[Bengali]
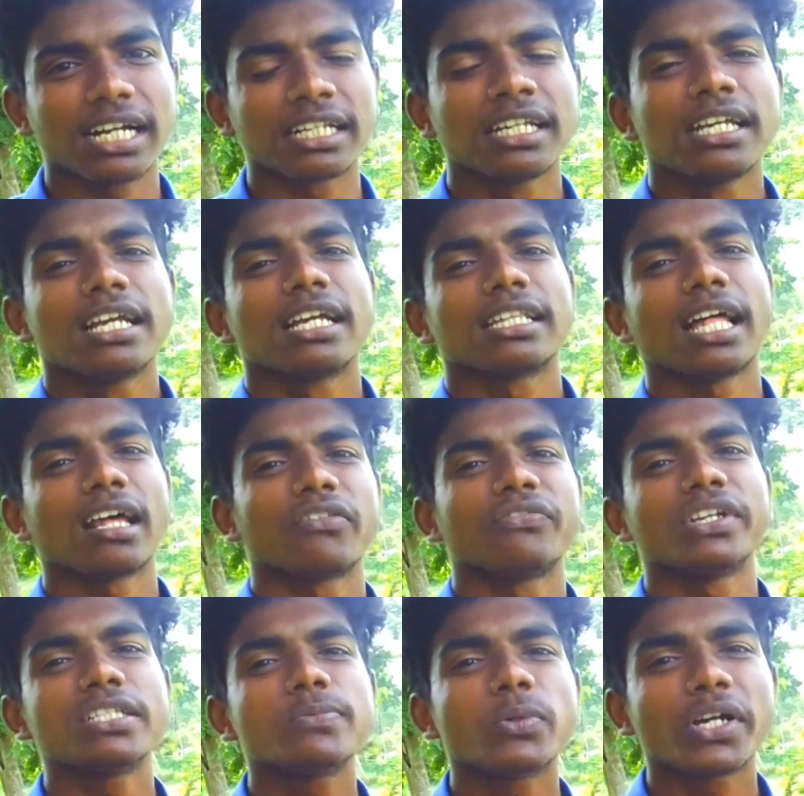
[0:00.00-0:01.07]
আর তার
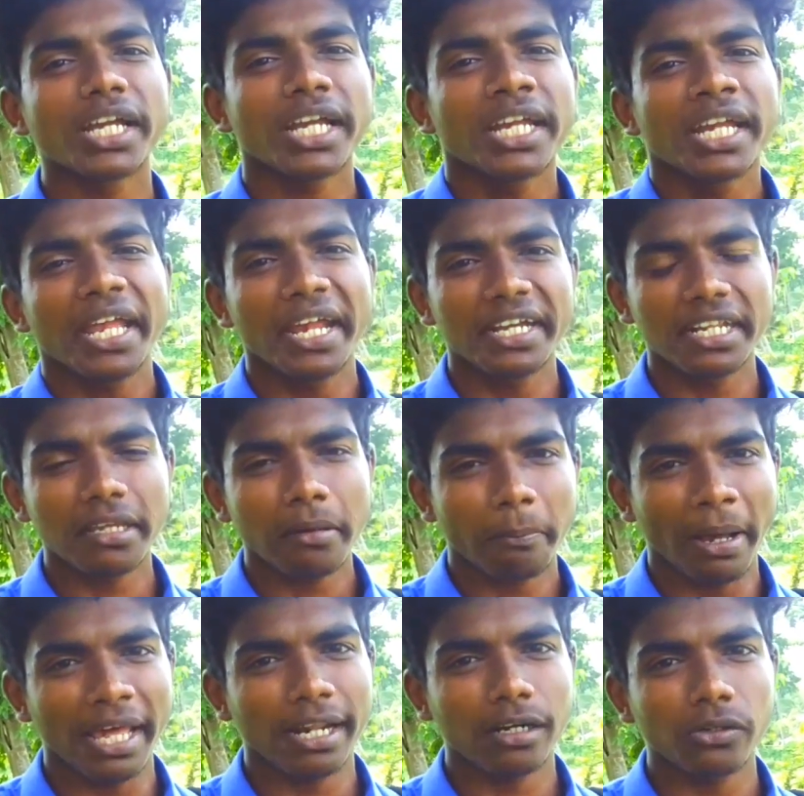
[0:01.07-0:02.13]
ফেসবুকে এটি
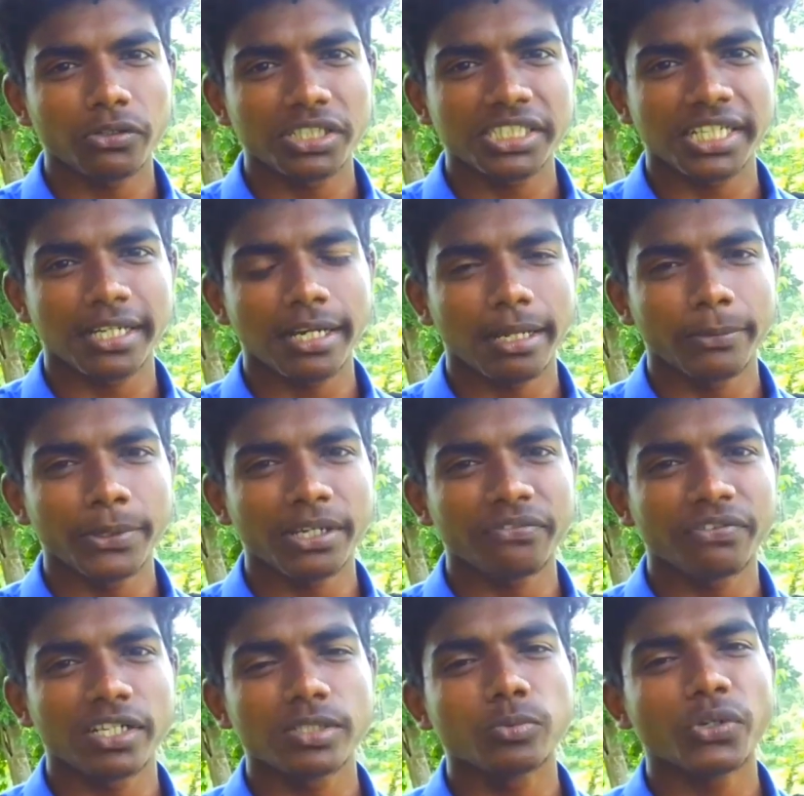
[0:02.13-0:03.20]
ভাইরাল করেছেন এবং কি
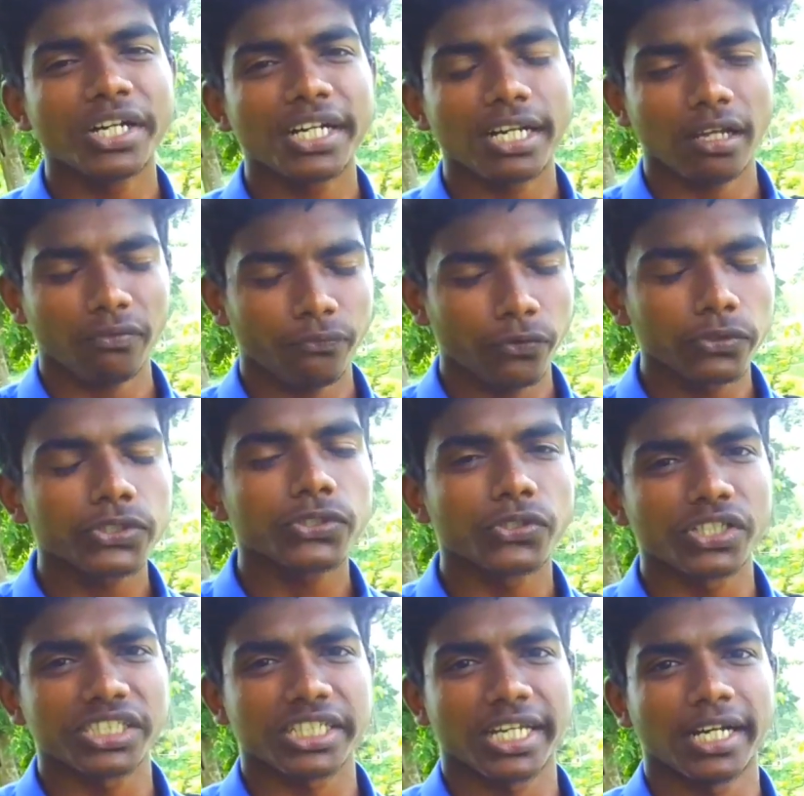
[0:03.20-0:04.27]
ফেসবুকে এটা পোস্ট
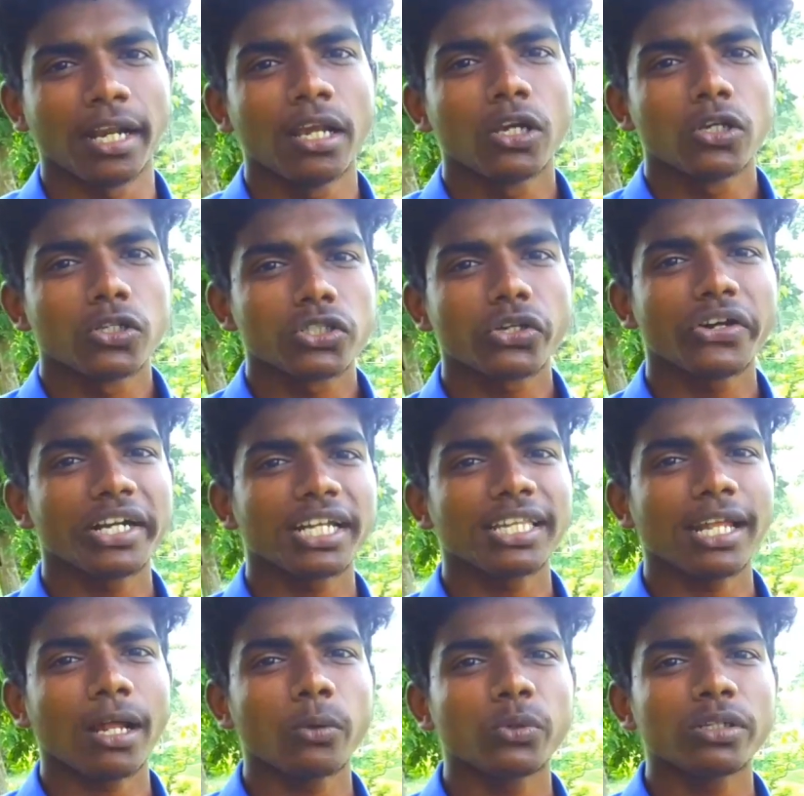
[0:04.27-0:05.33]
করেছেন সো এটা
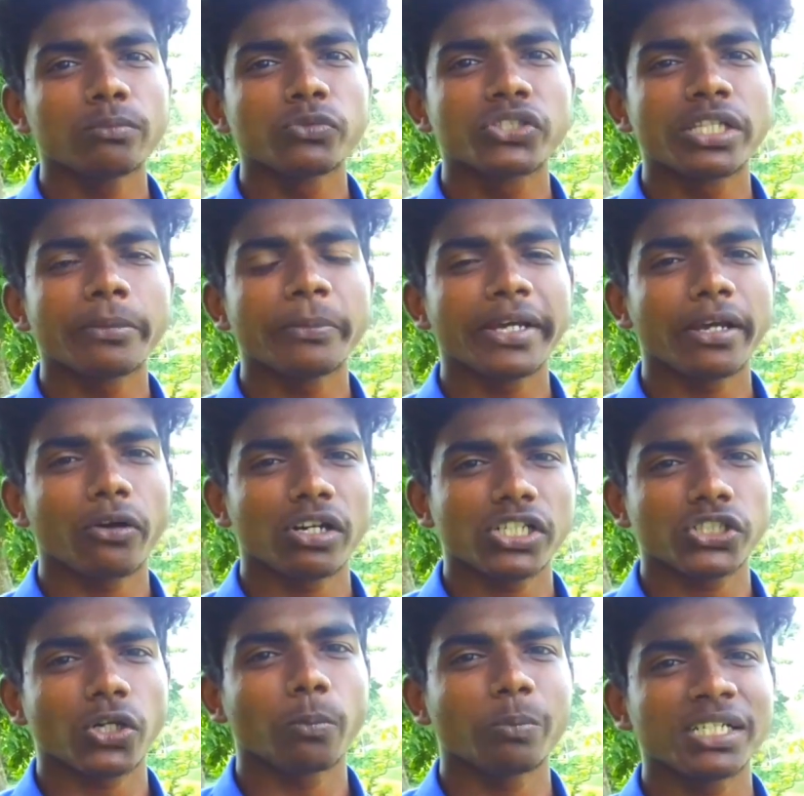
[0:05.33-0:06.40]
দ্বারা উনি মুসলিমকে অনেক
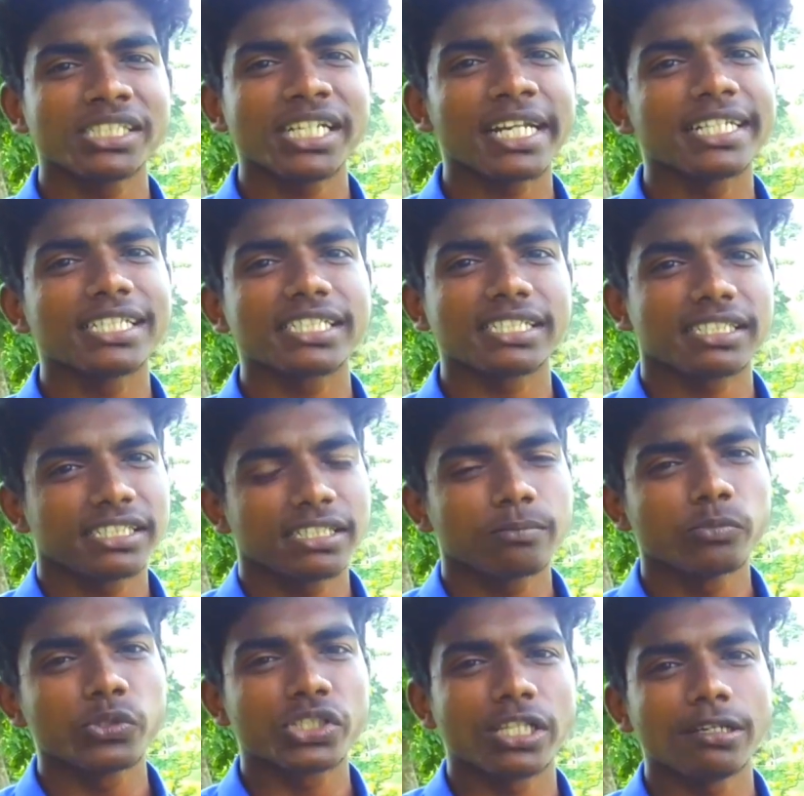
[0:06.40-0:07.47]
সম্মান জানিয়েছেন যে
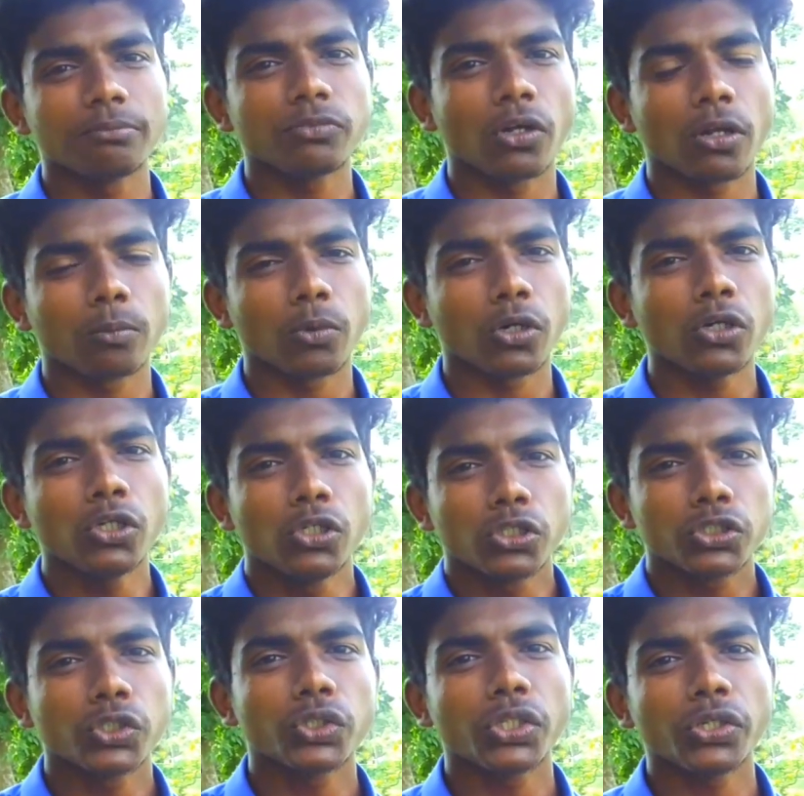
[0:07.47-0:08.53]
মুসলিম ধর্ম
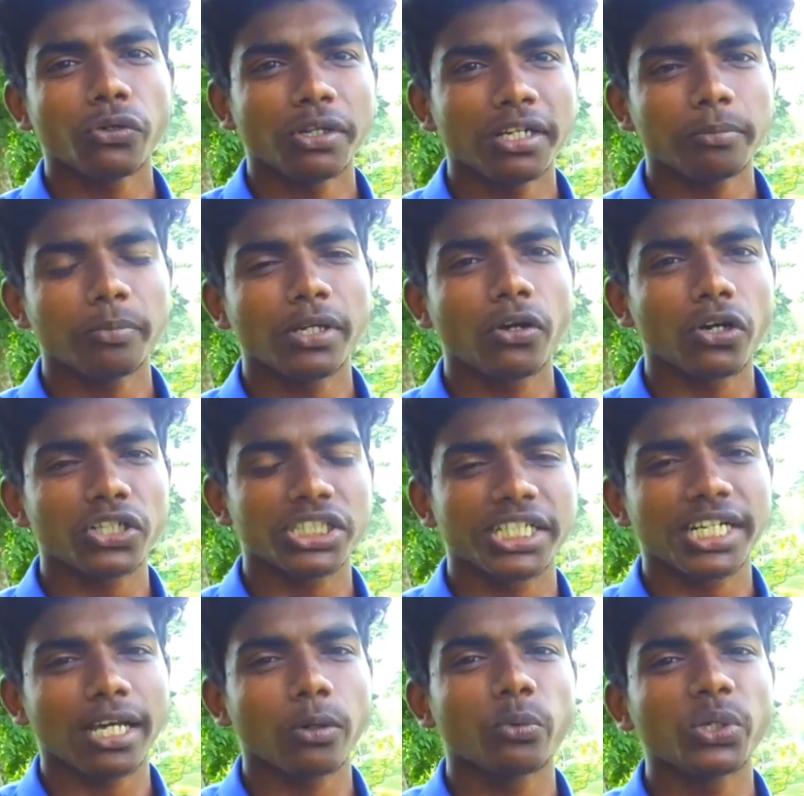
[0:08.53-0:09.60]
সত্যিই অনেক বিকট
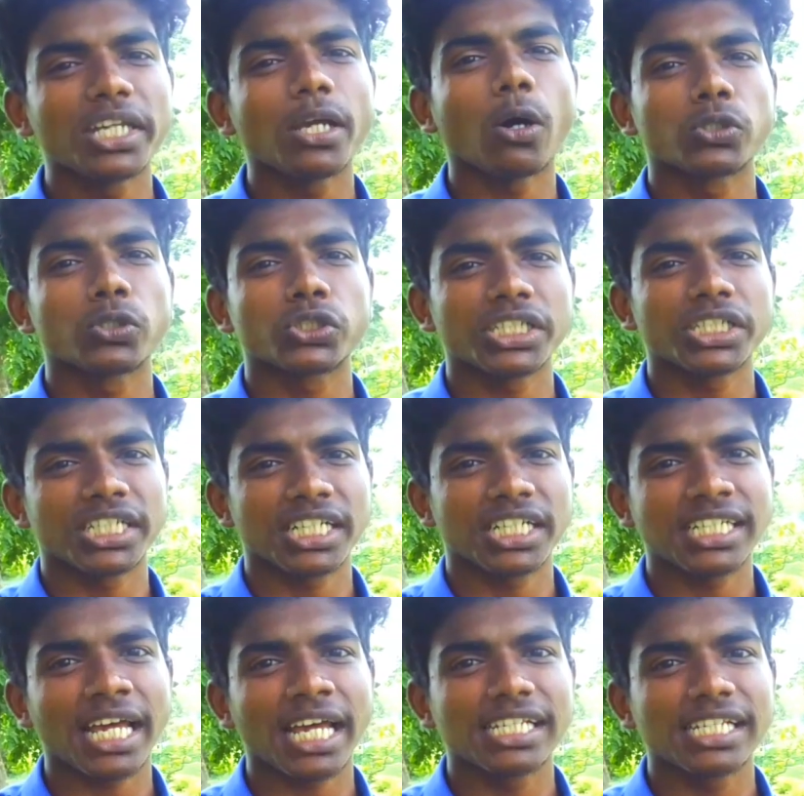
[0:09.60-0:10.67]
সেটা উনি অবশ্যই সেটা
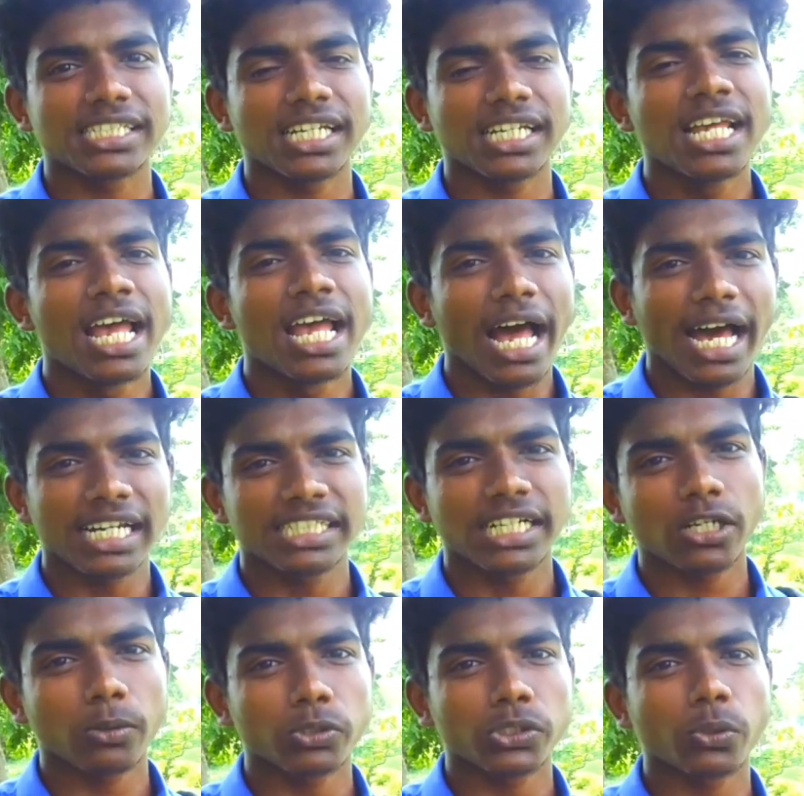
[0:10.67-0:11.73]
জানিয়েছেন আর
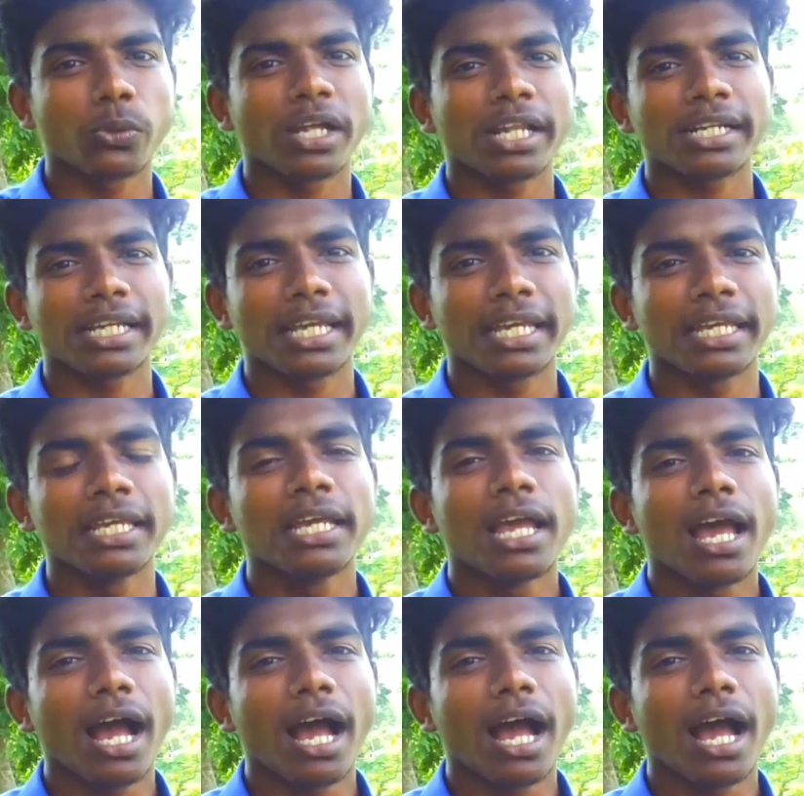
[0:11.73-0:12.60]
সেটা অবশ্য ওনার এই